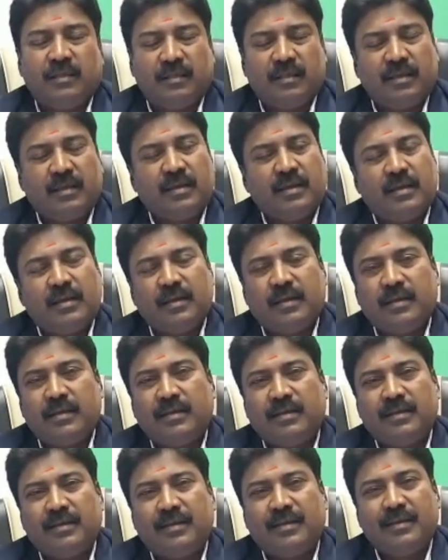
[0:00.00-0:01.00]
இந்த
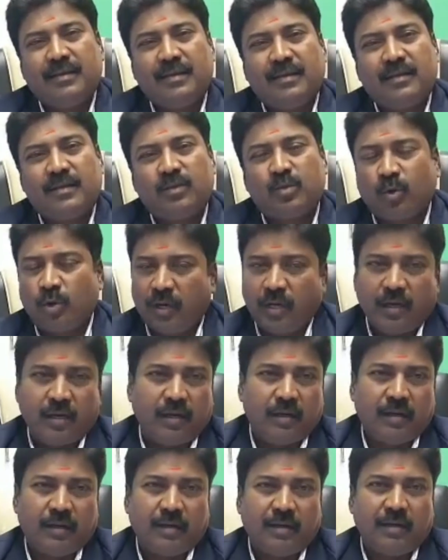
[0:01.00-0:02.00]
தொழில்
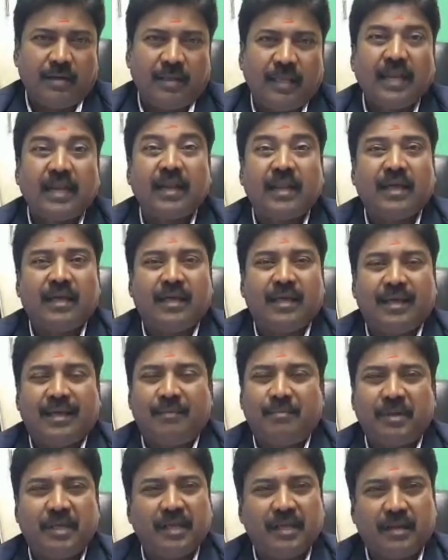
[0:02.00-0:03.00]
என்ன
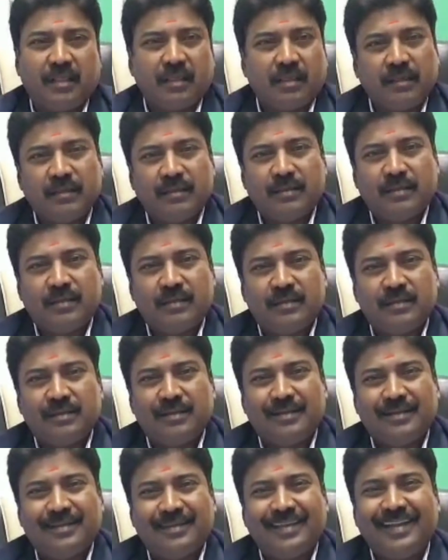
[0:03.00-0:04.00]
அப்படிங்கிறது
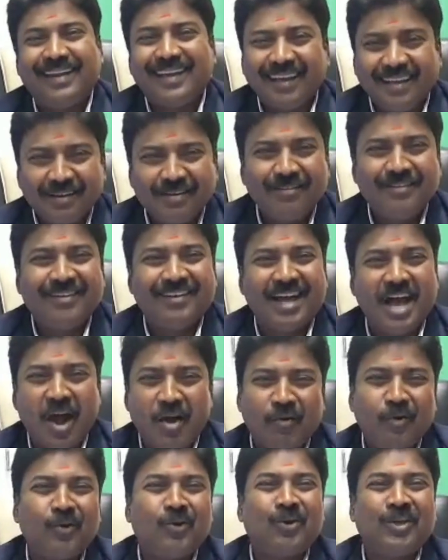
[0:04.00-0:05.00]
எல்லாரும்
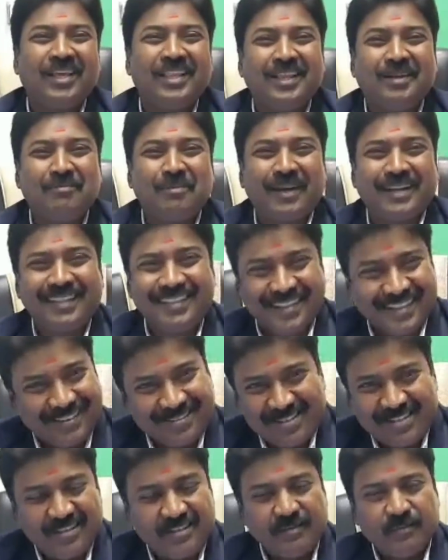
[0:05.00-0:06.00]
அவளோடு எதிர்பார்த்துக்கிற
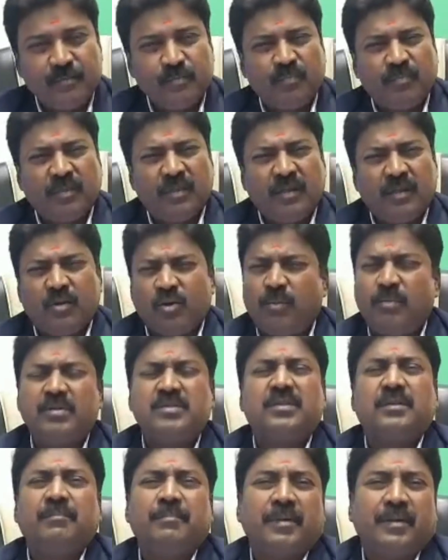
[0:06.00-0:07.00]
விஷயம் ரொம்ப
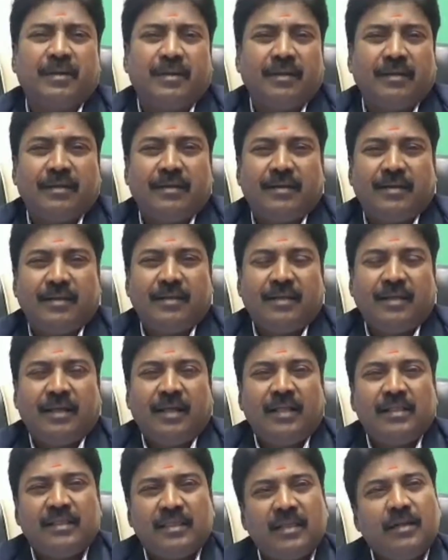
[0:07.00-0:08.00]
சிம்பிள்
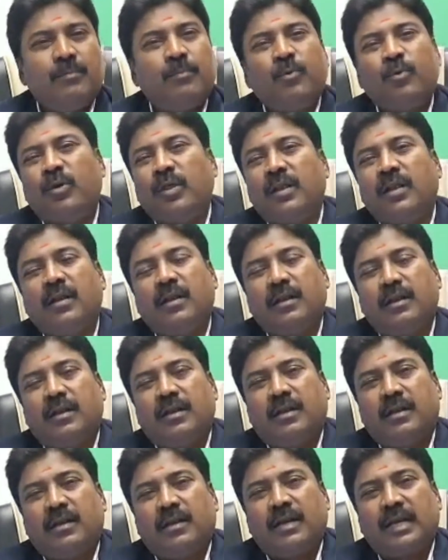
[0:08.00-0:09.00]
திருப்பூரில்
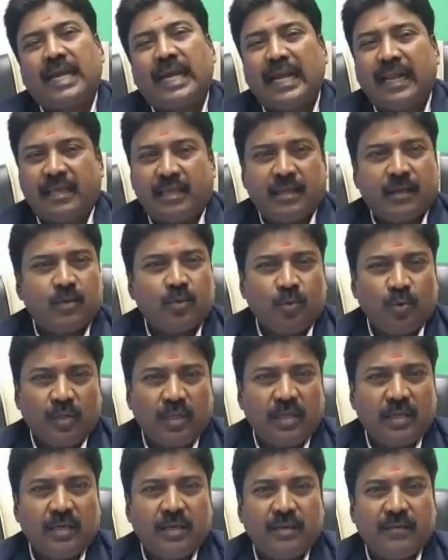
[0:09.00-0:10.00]

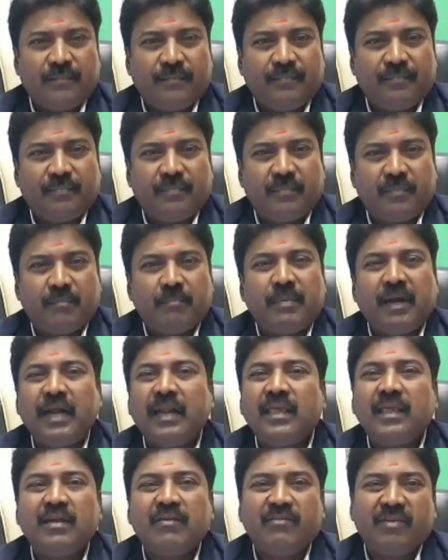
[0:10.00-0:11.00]
கிடைக்கக்கூடிய
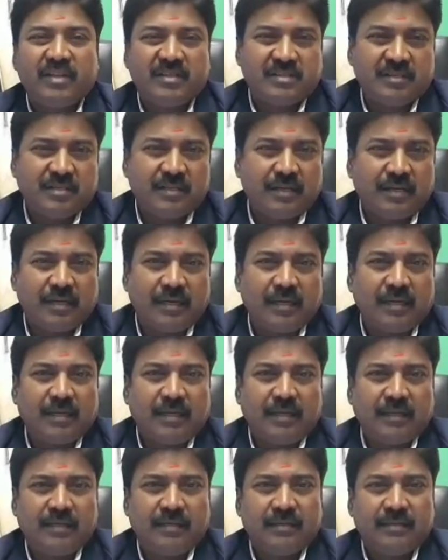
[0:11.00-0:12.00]
பனியன் வேஸ்ட்டுகளில்
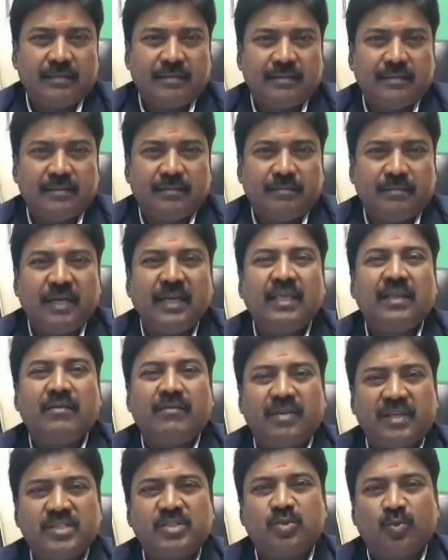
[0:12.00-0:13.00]

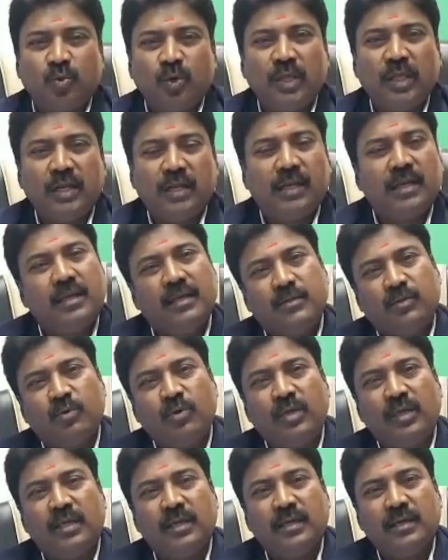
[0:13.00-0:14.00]
பனியன் வேஸ்ட் துணியில்
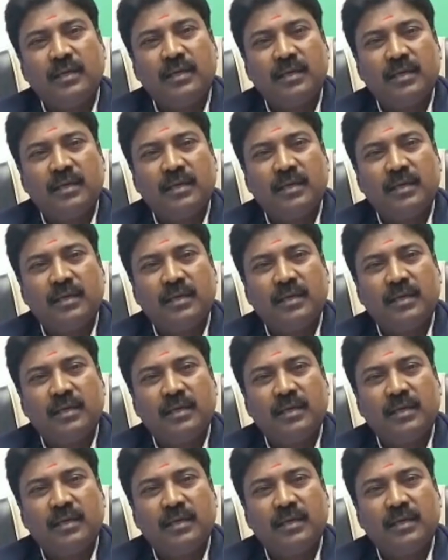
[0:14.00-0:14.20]
துணியை